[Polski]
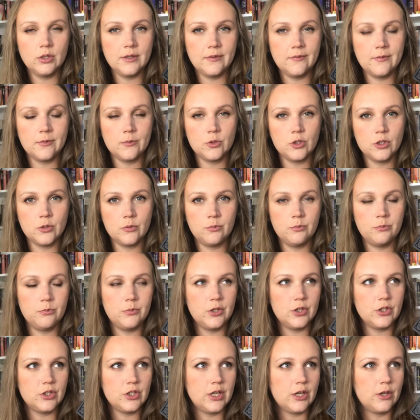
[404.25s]
Nie wiem, czy
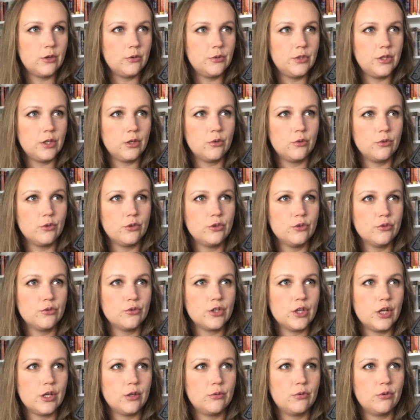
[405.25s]
jeszcze jakąś taką
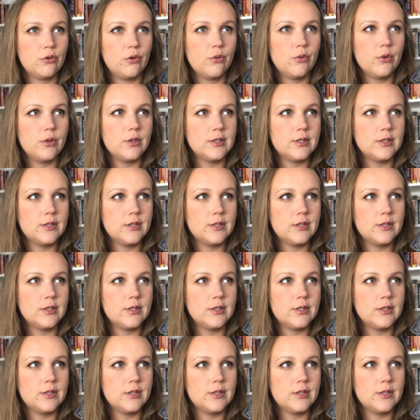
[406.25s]
książkę, którą,